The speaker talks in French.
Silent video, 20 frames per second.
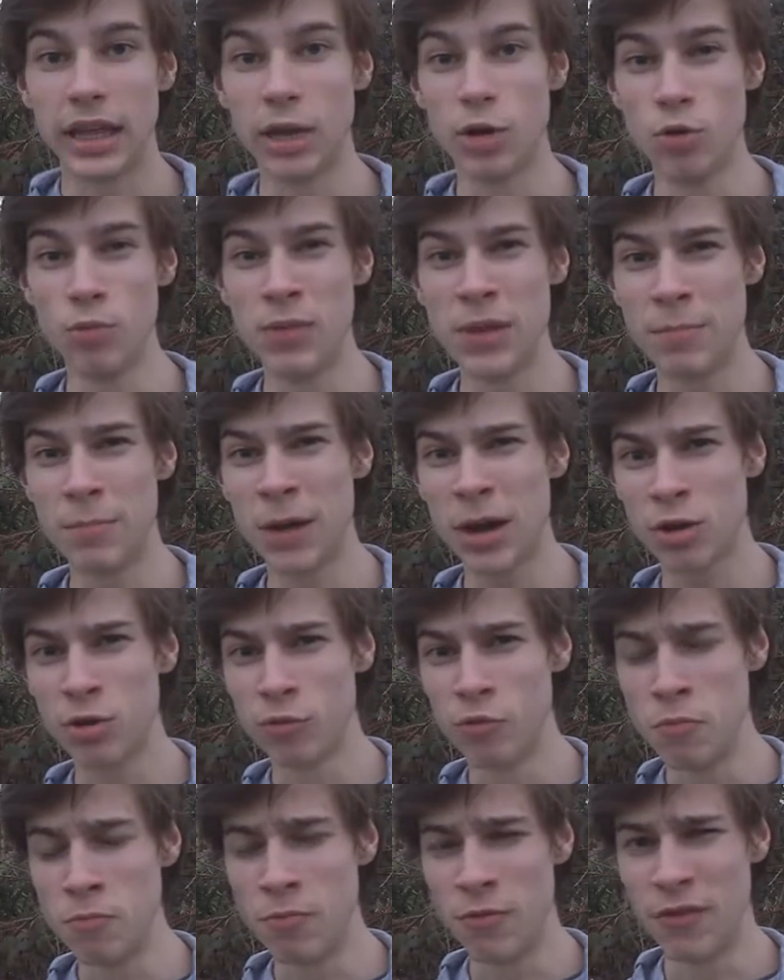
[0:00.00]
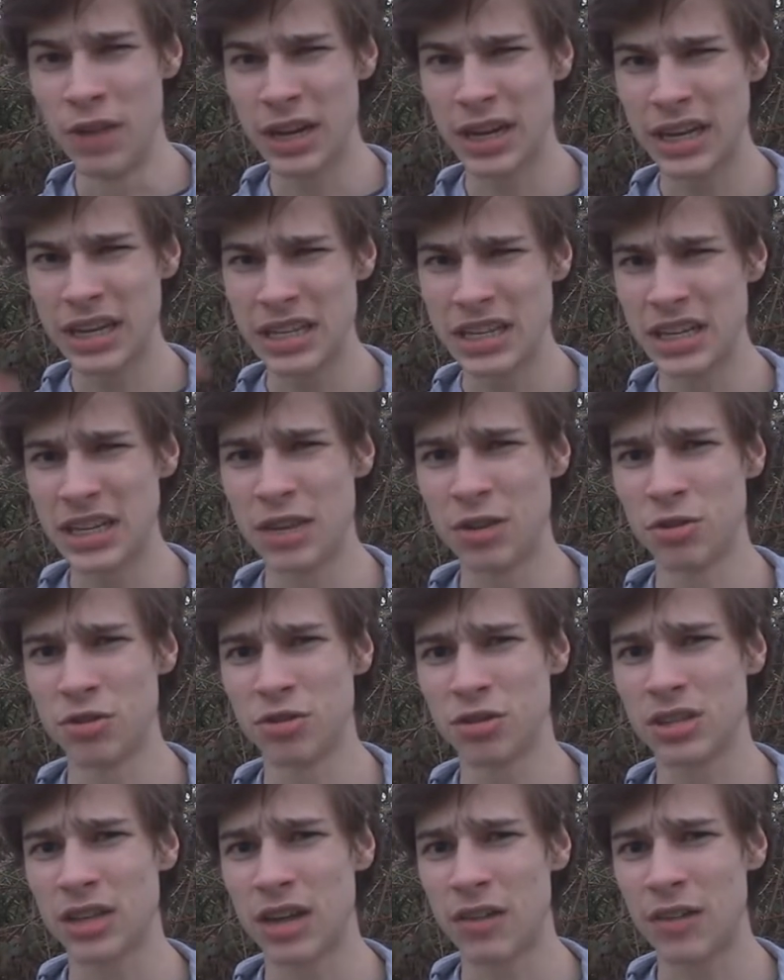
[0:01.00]
Et n'oubliez pas que vous pouvez critiquer
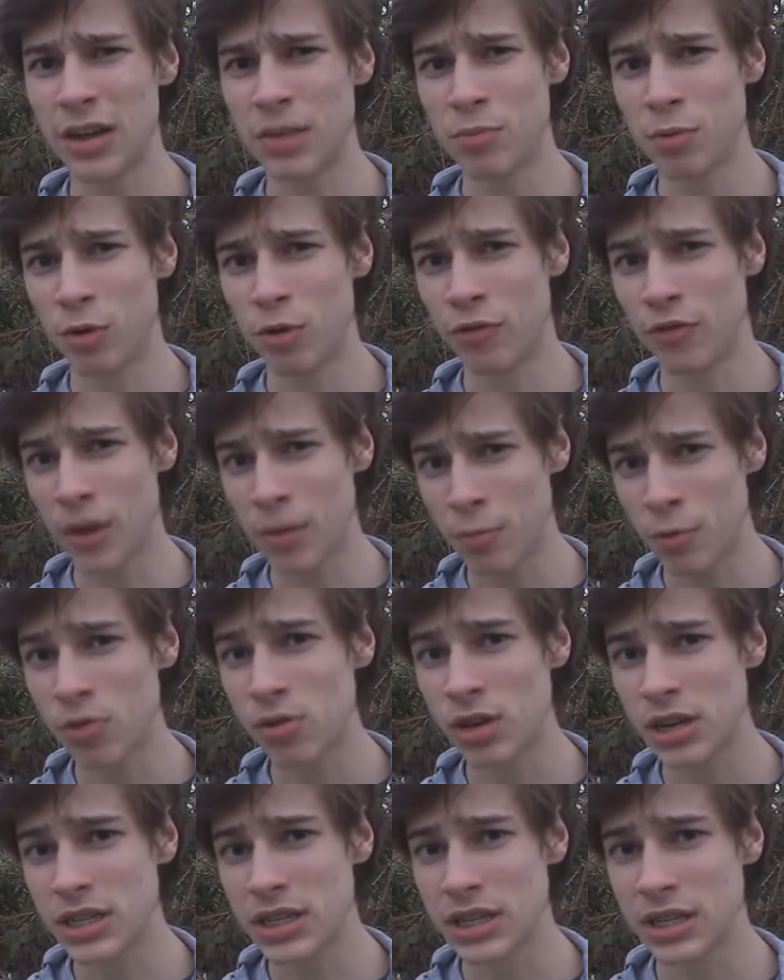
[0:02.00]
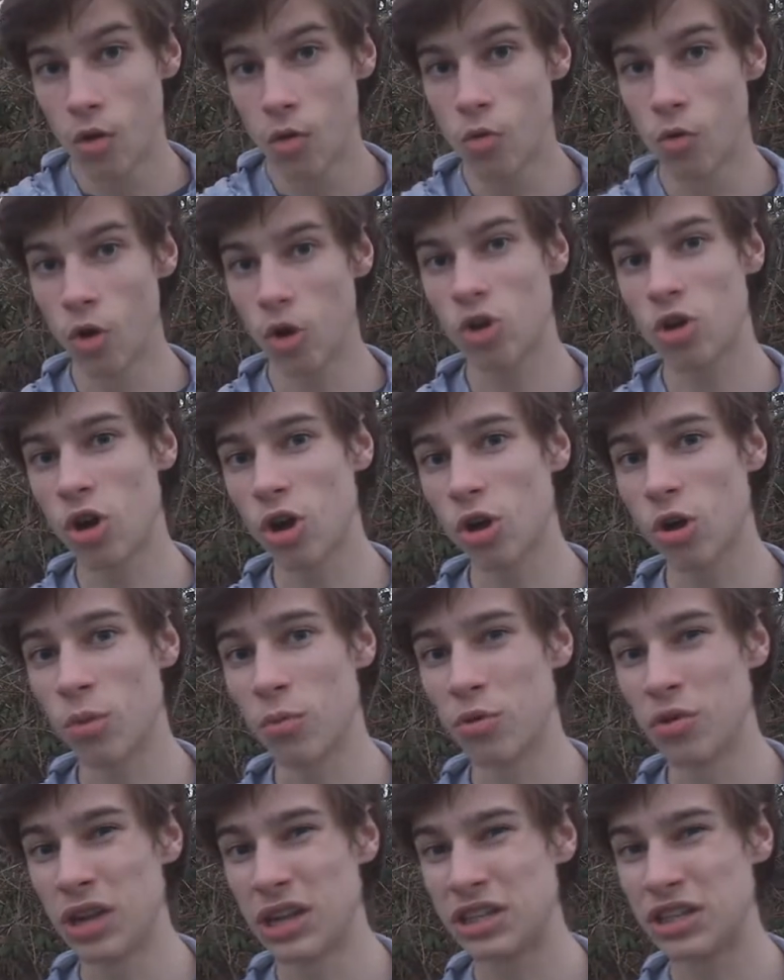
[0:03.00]
notre travail pour le faire progresser. Ou encore,
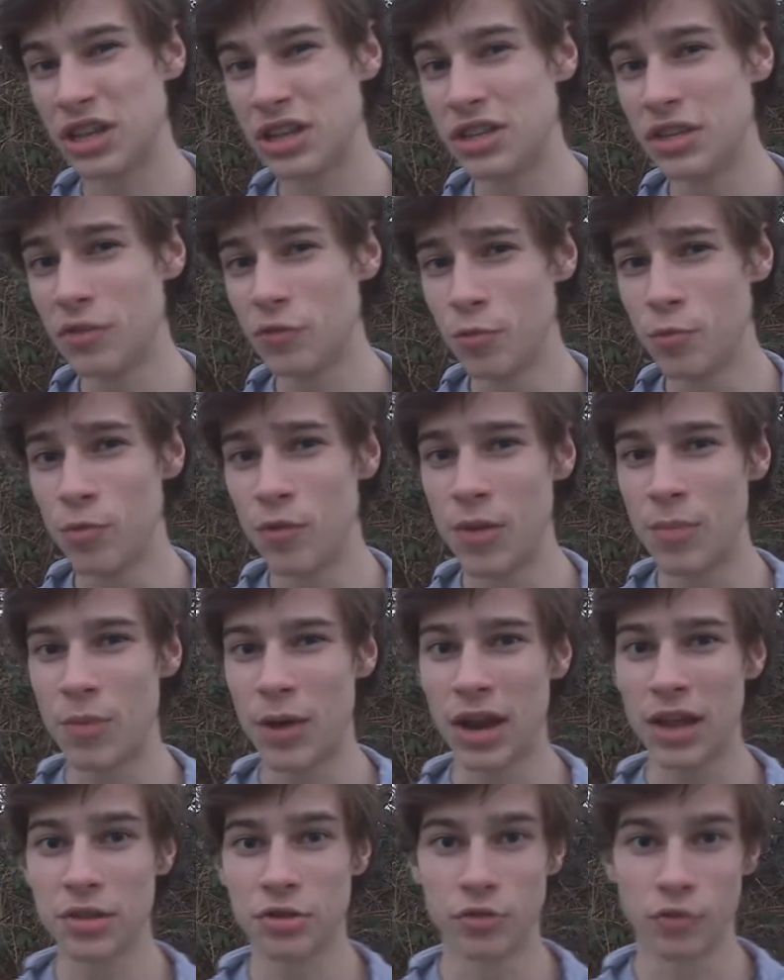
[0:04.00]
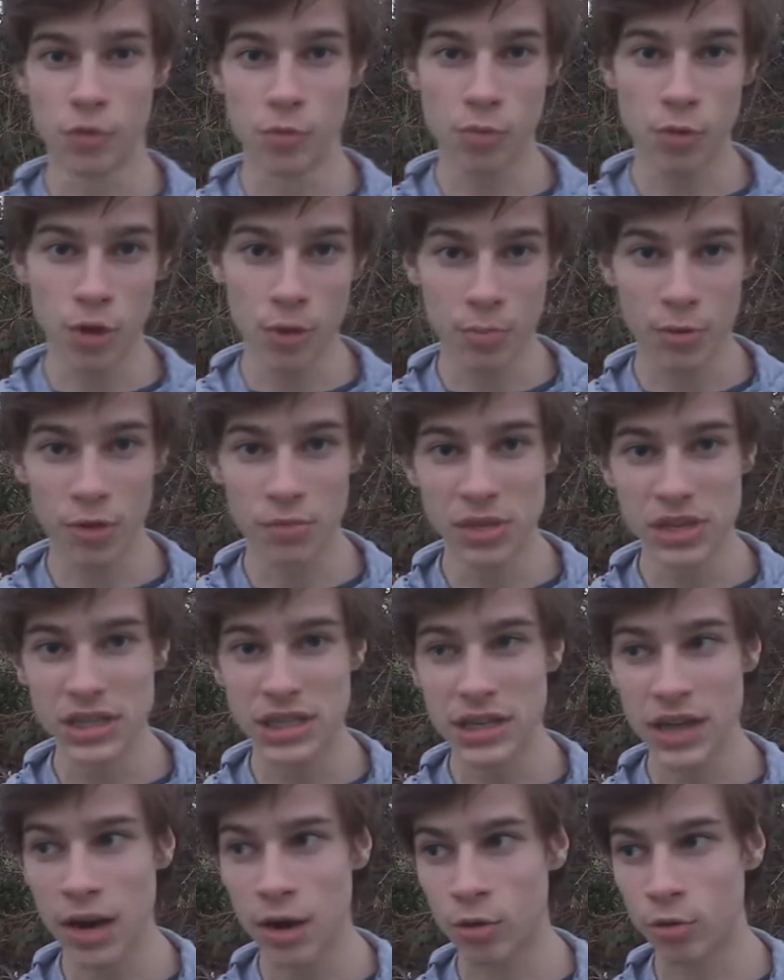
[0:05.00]
comme on l'a déjà dit, vous pouvez parler de vos propres
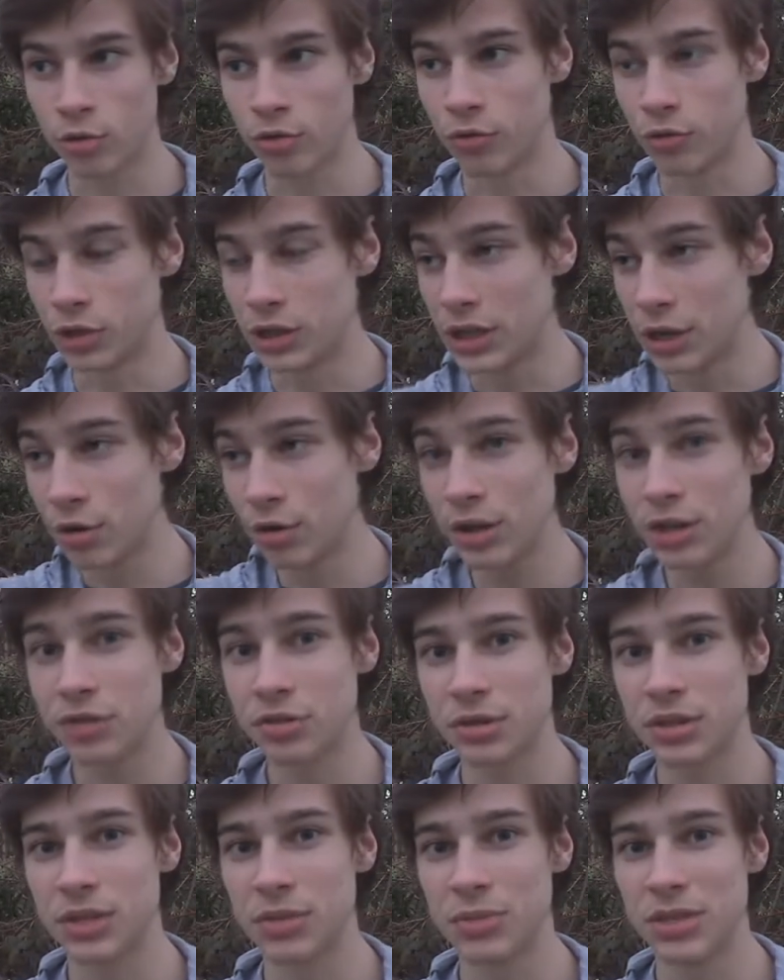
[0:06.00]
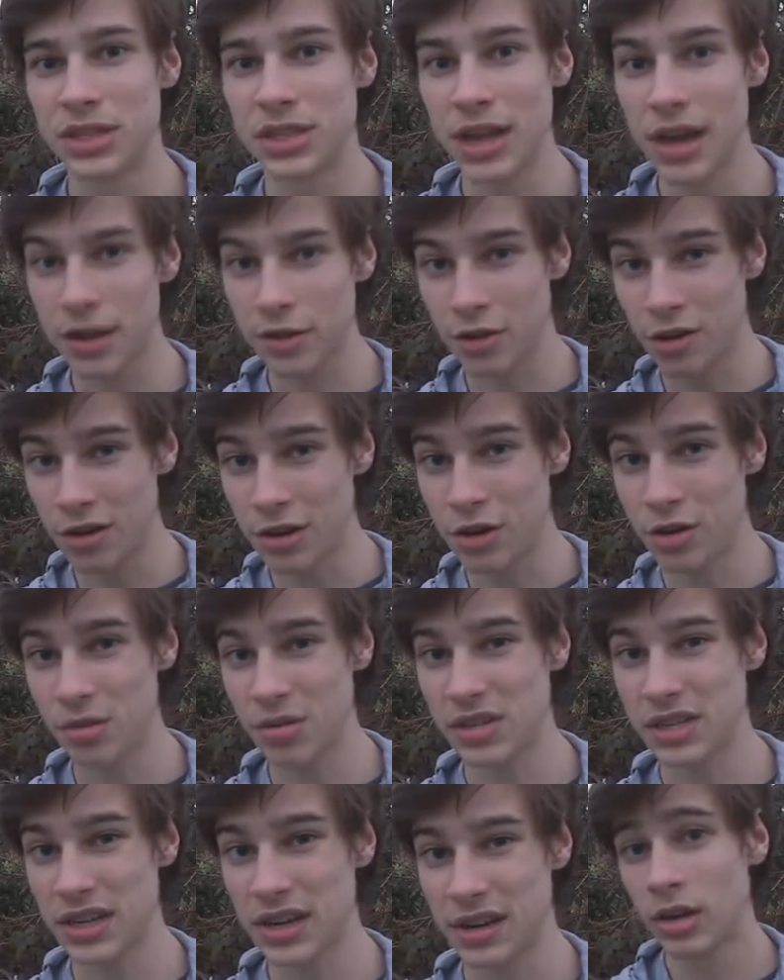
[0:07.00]
mystères, de vos théories sur ces mystères dans les
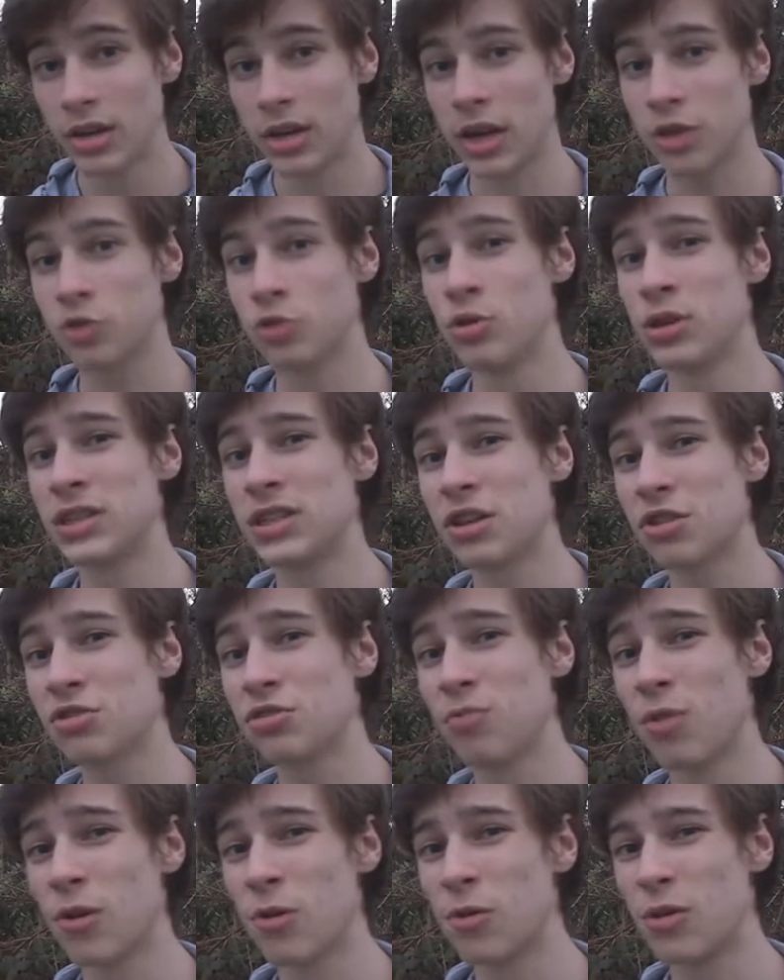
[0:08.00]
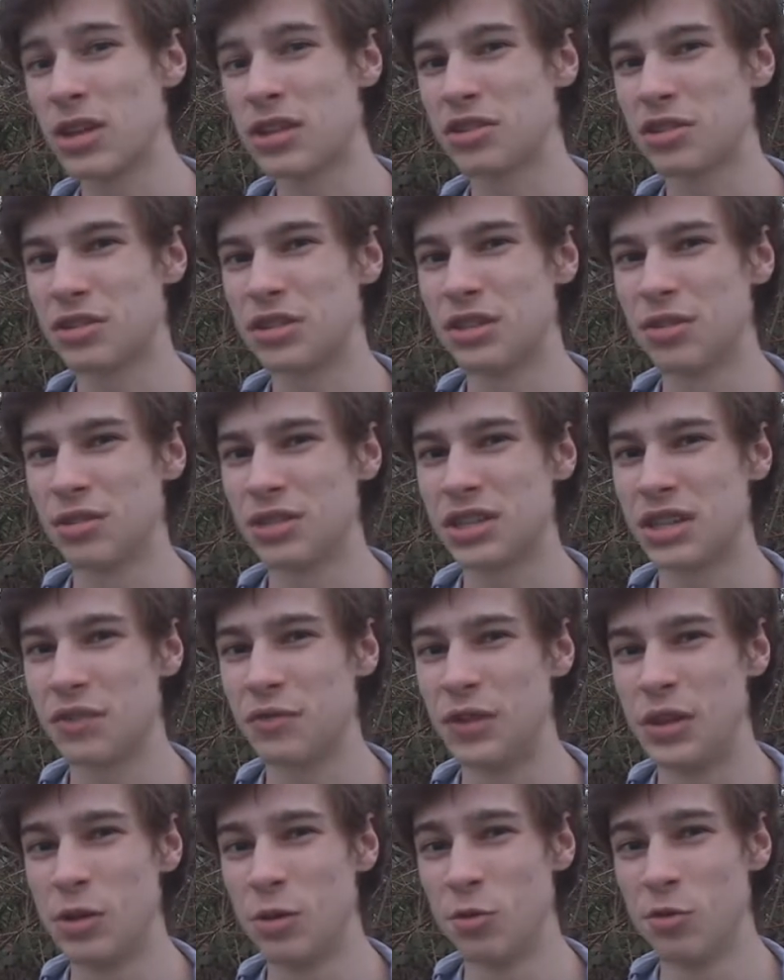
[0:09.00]
commentaires. Car tous les arguments qu'on a sortis dans cette
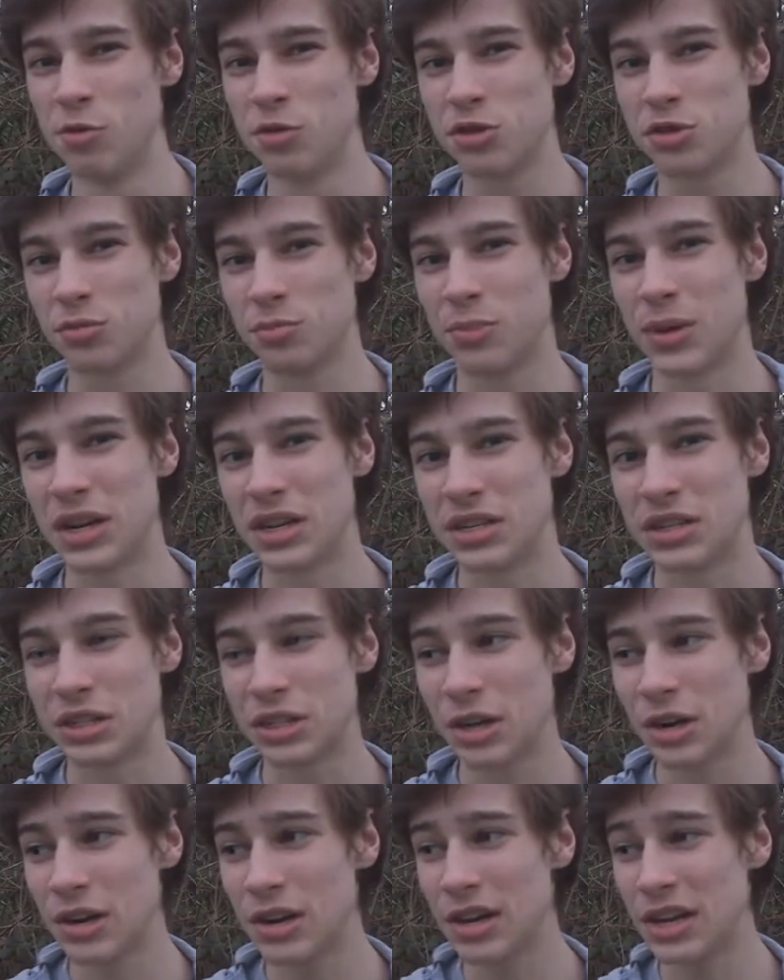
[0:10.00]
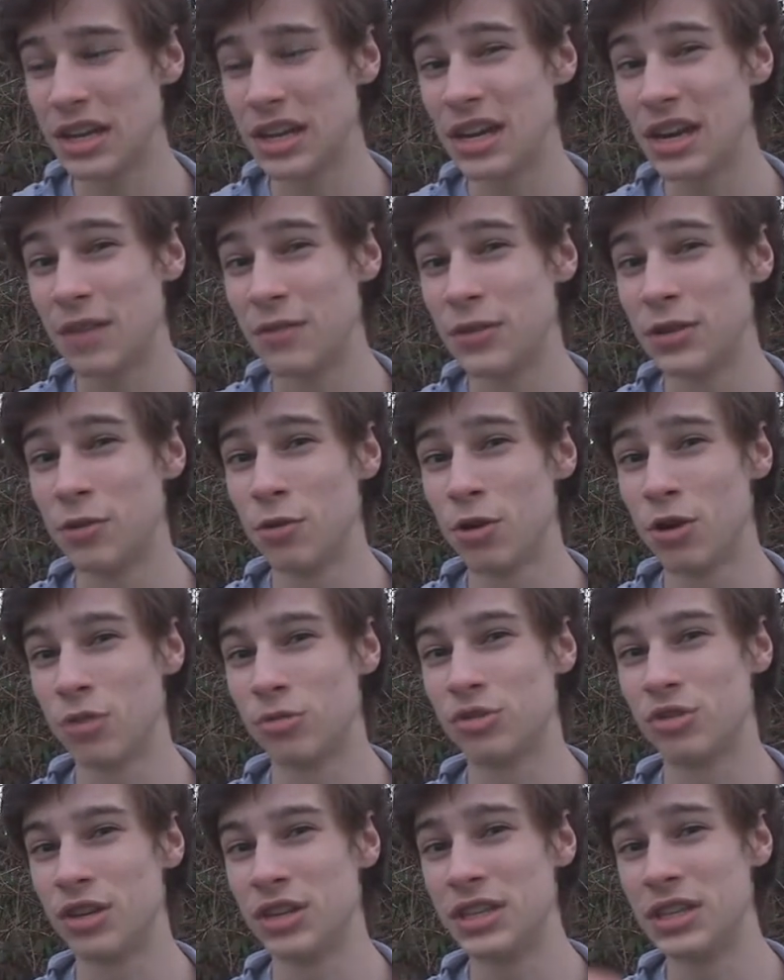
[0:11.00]
vidéo ne sont pas les seuls, et la vidéo,
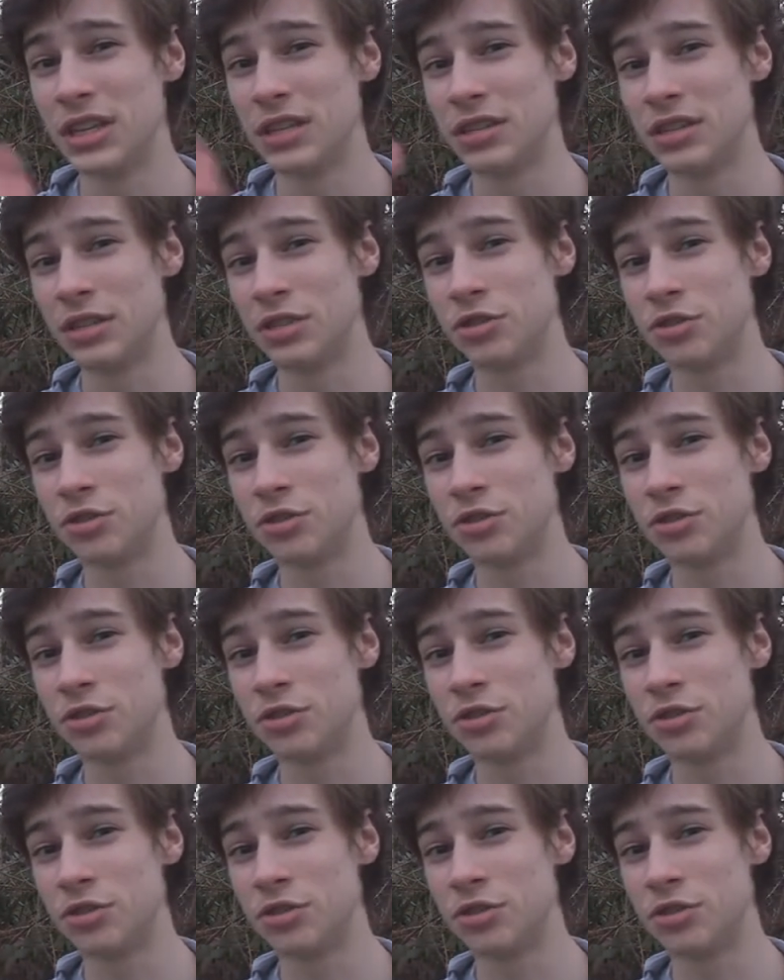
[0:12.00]
comme je l'ai dit, était